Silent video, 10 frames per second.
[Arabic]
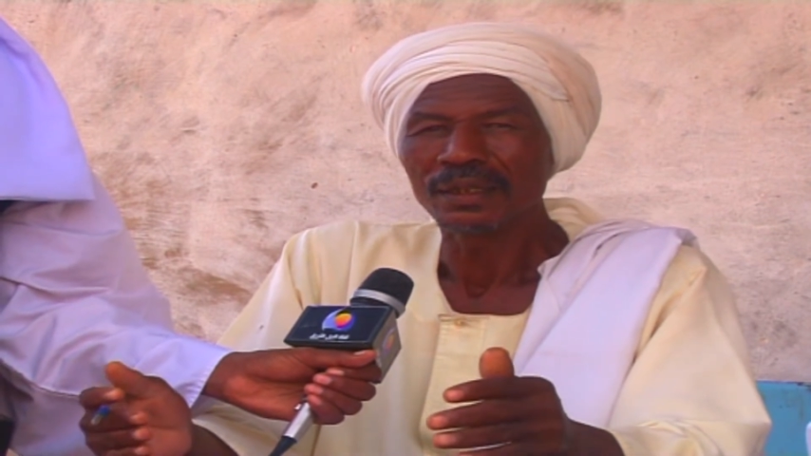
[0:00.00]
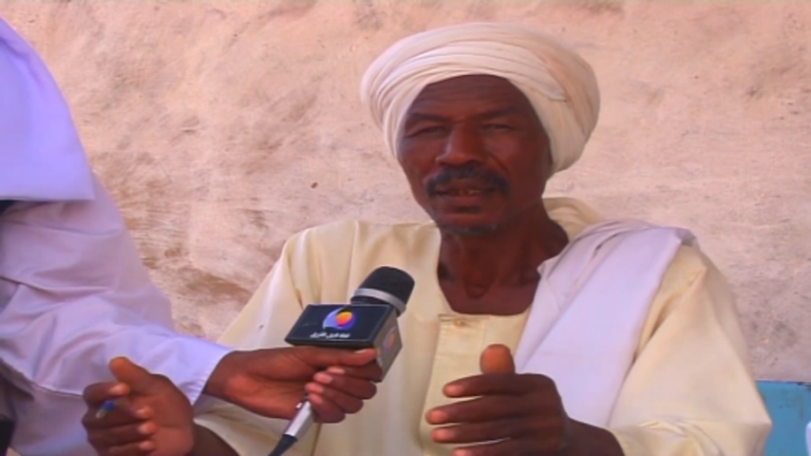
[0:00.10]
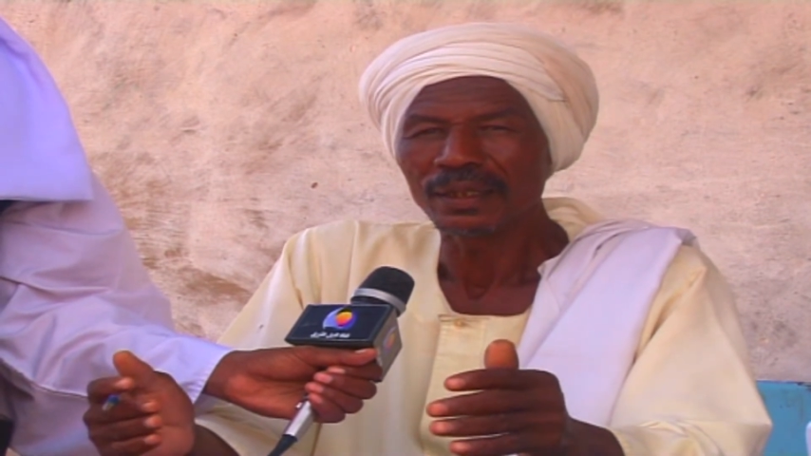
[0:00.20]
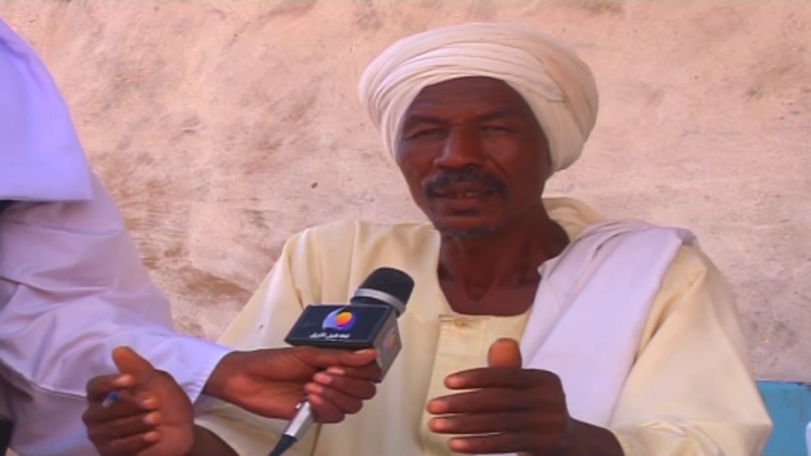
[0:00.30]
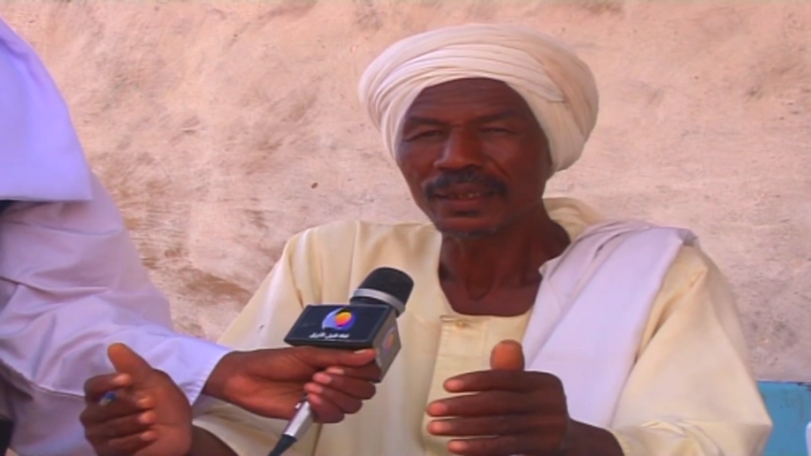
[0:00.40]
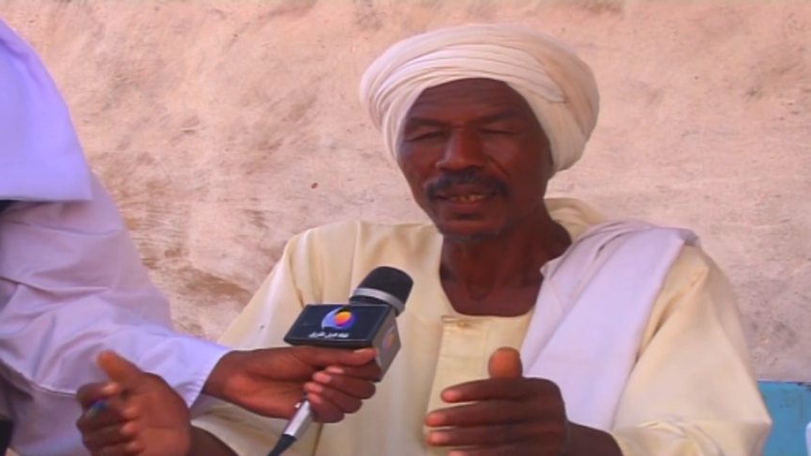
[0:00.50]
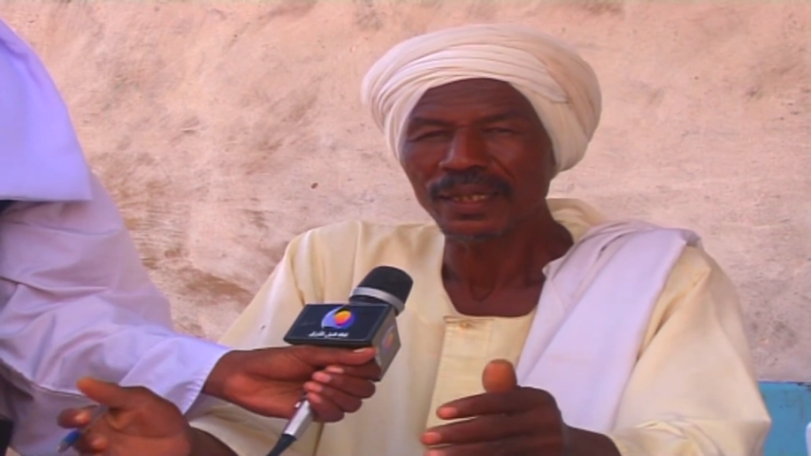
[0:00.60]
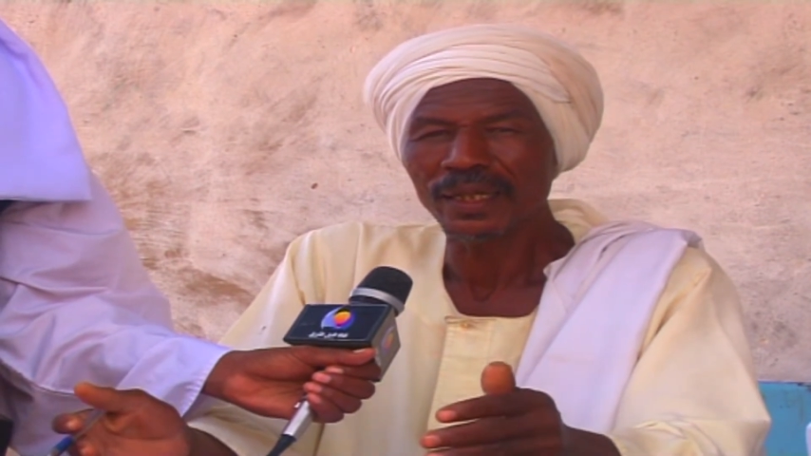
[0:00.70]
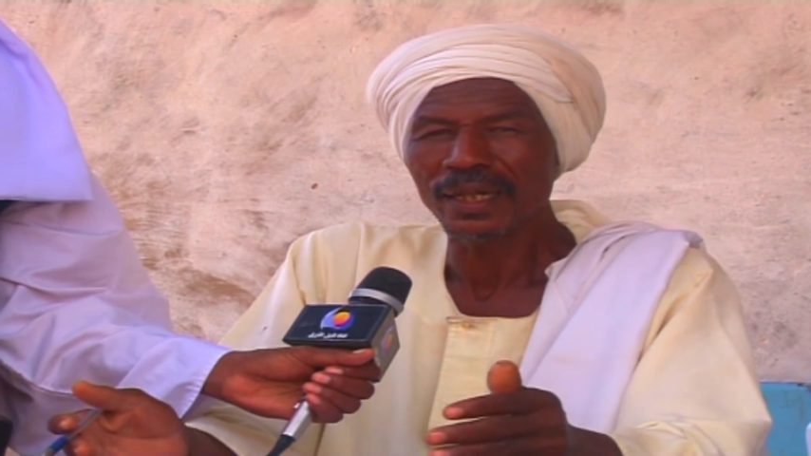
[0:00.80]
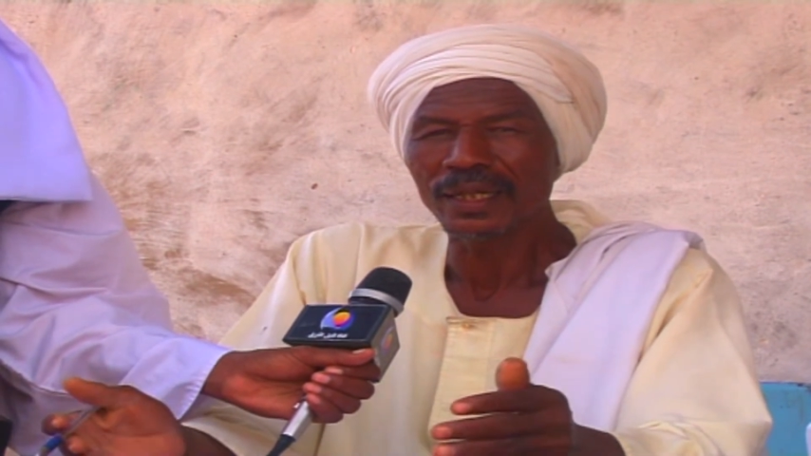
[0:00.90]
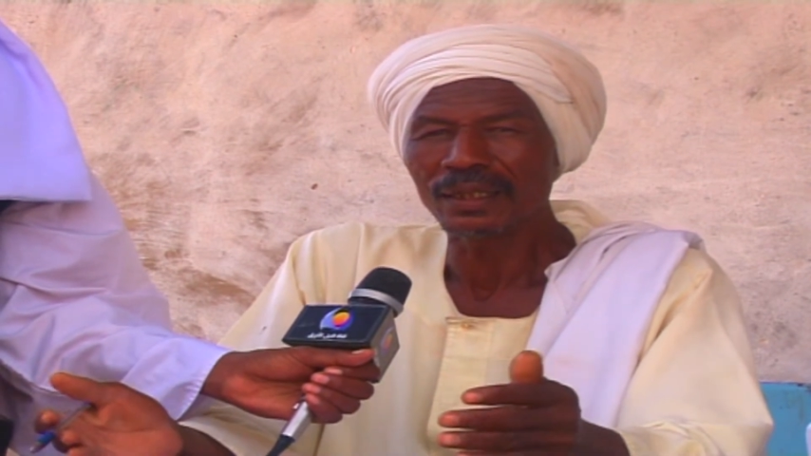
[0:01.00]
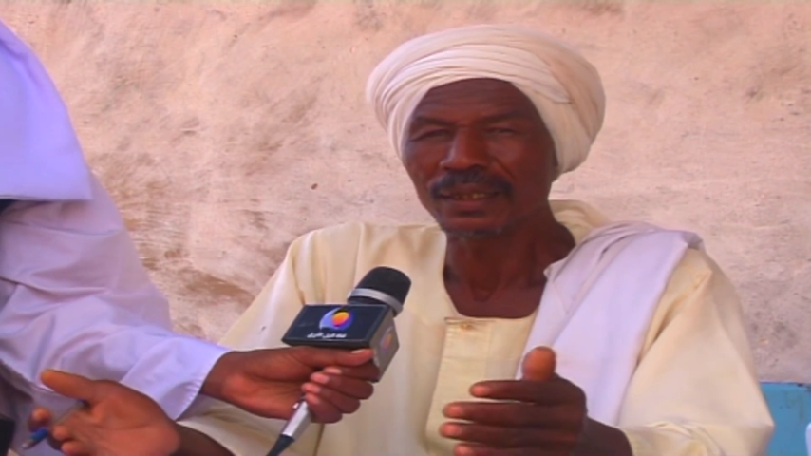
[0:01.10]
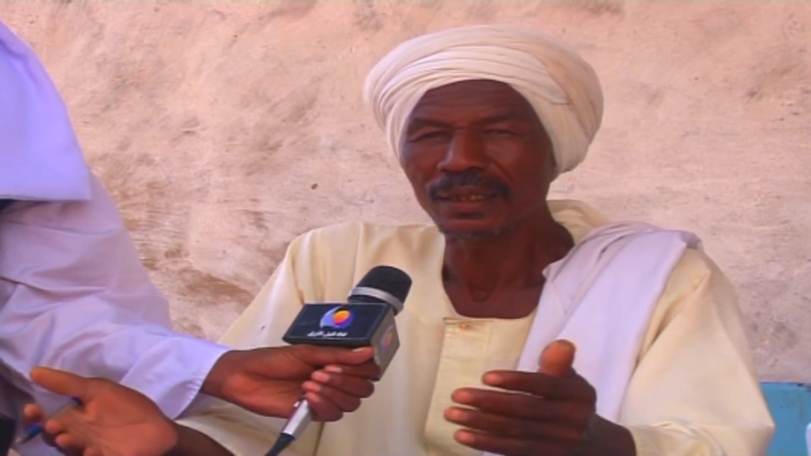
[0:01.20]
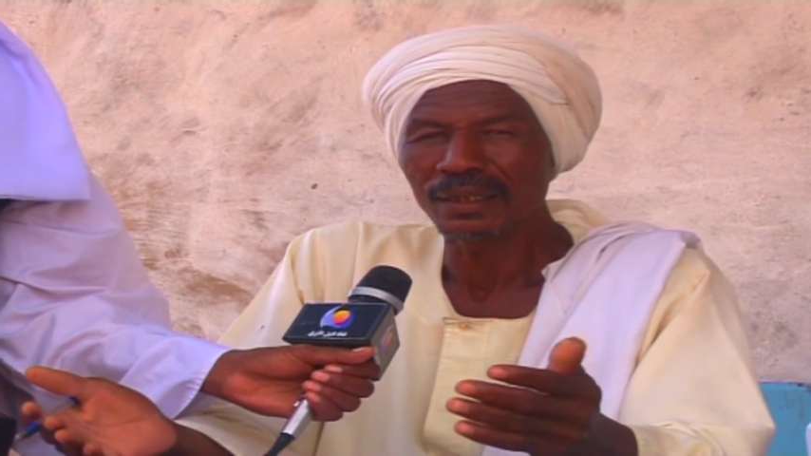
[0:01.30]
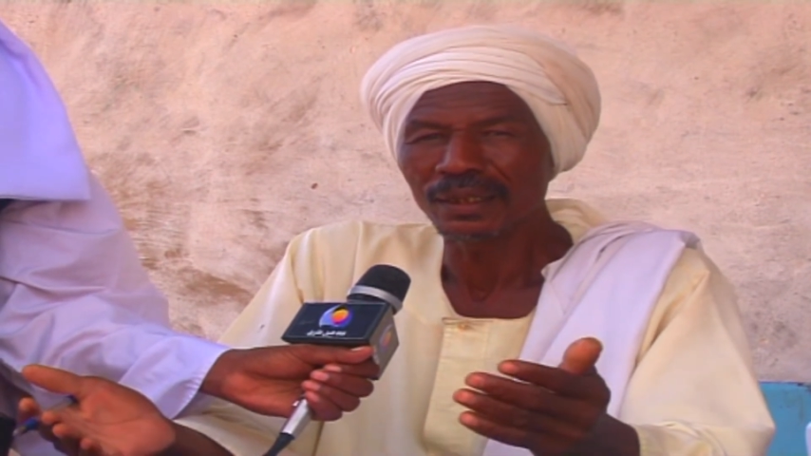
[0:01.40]
للقضايا
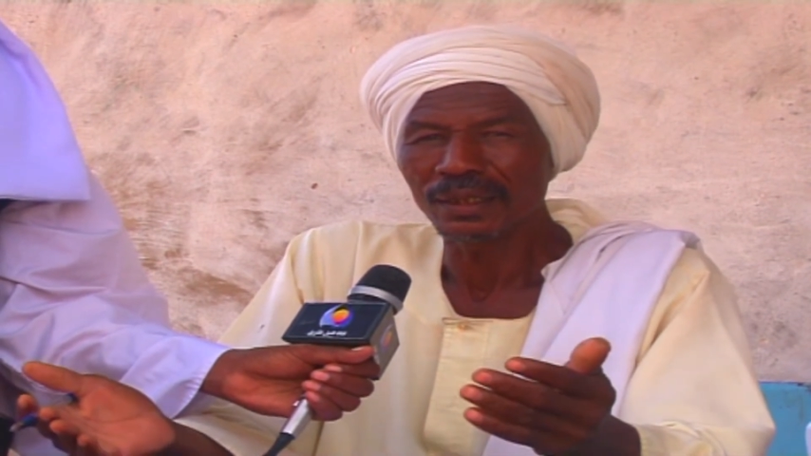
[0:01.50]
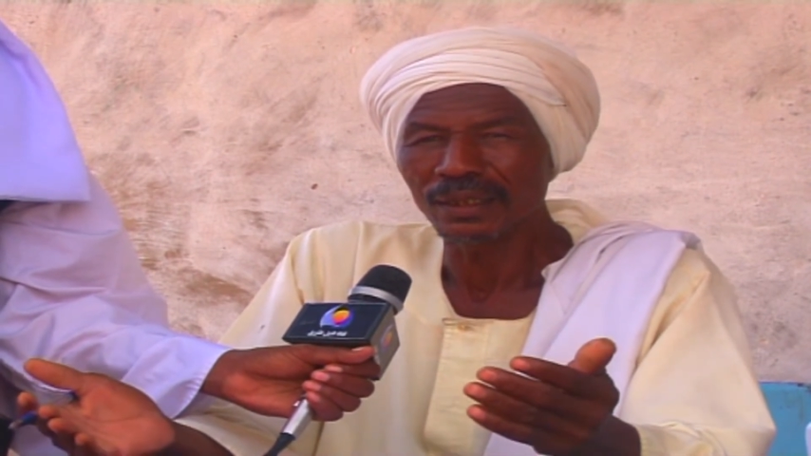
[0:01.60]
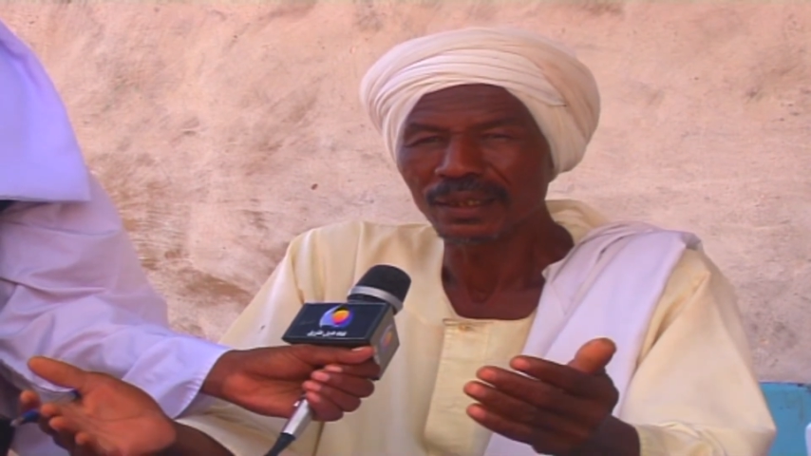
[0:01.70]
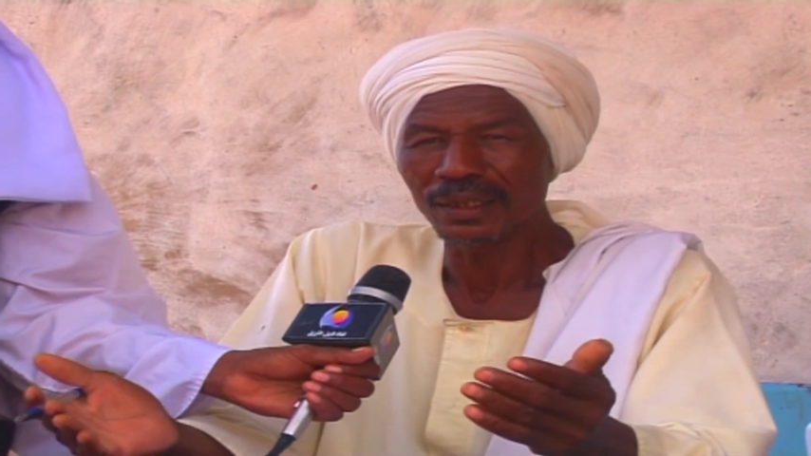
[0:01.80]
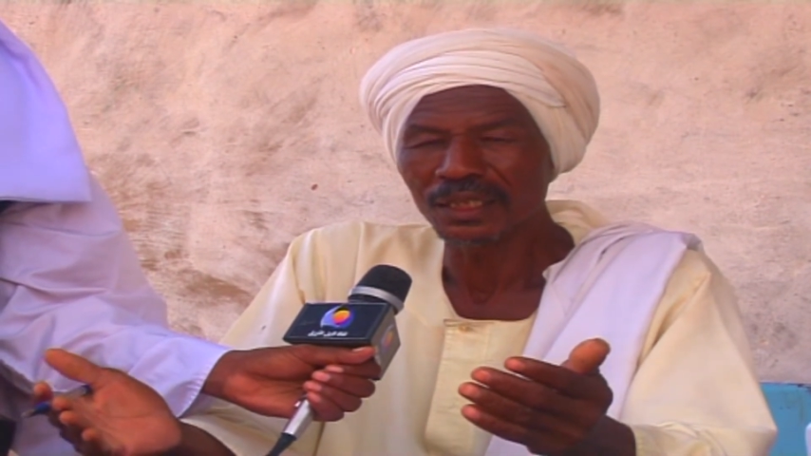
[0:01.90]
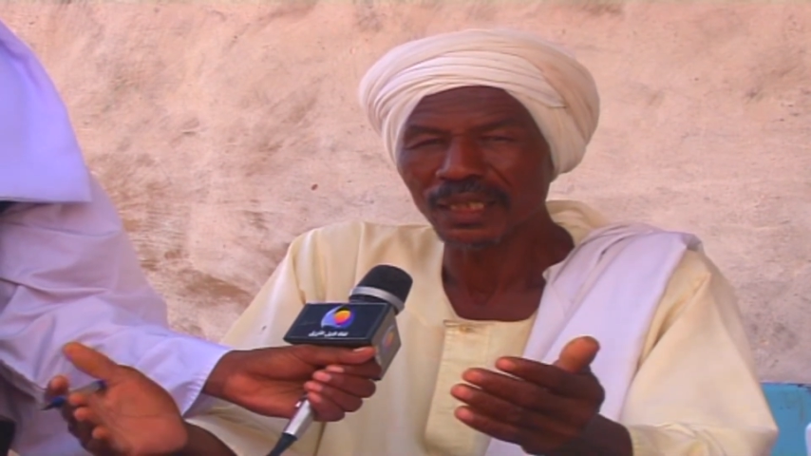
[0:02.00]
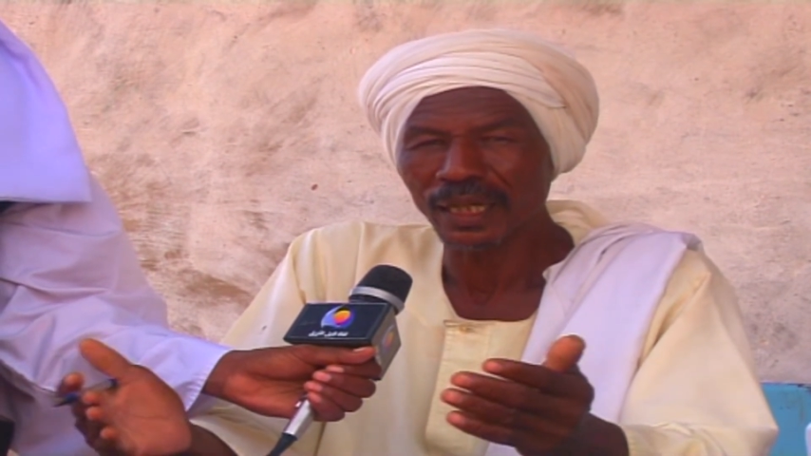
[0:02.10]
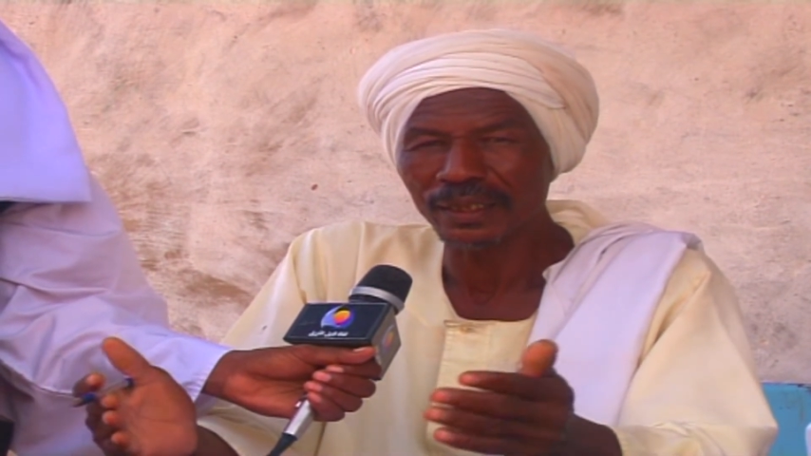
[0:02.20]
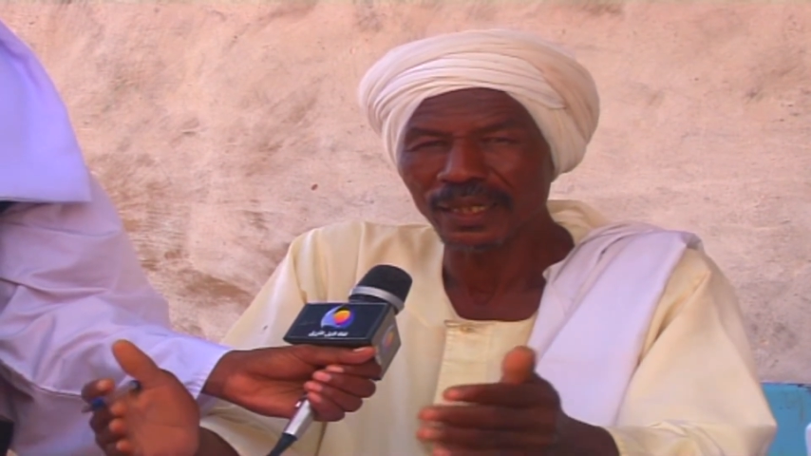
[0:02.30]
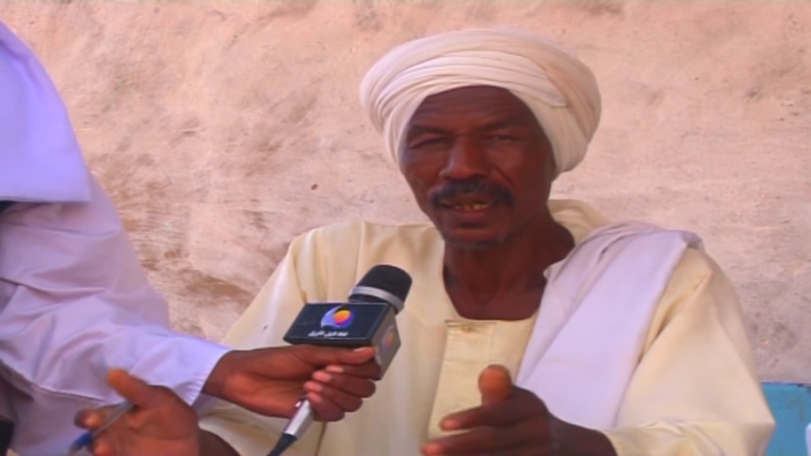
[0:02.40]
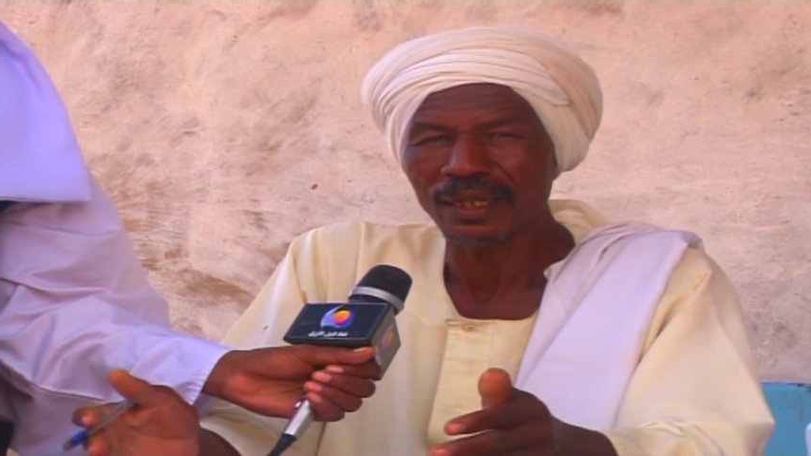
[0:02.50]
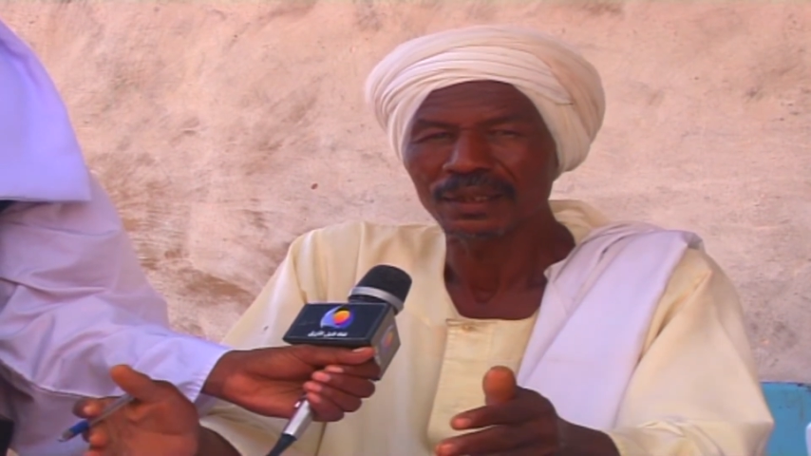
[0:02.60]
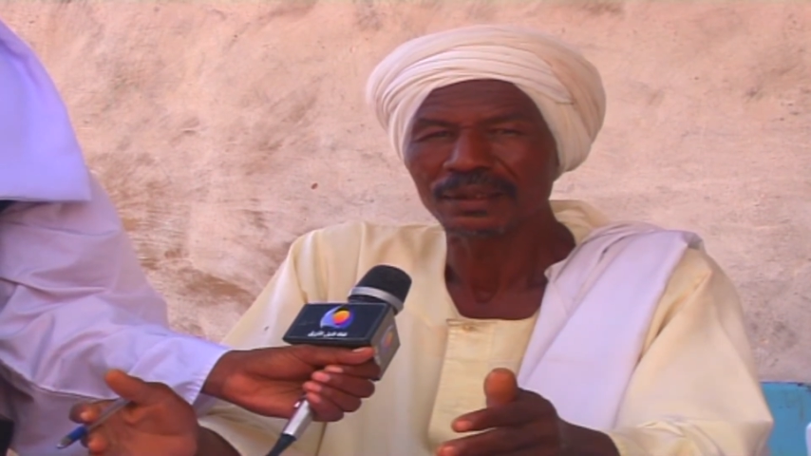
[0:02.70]
اللي, اللي اشتغلناها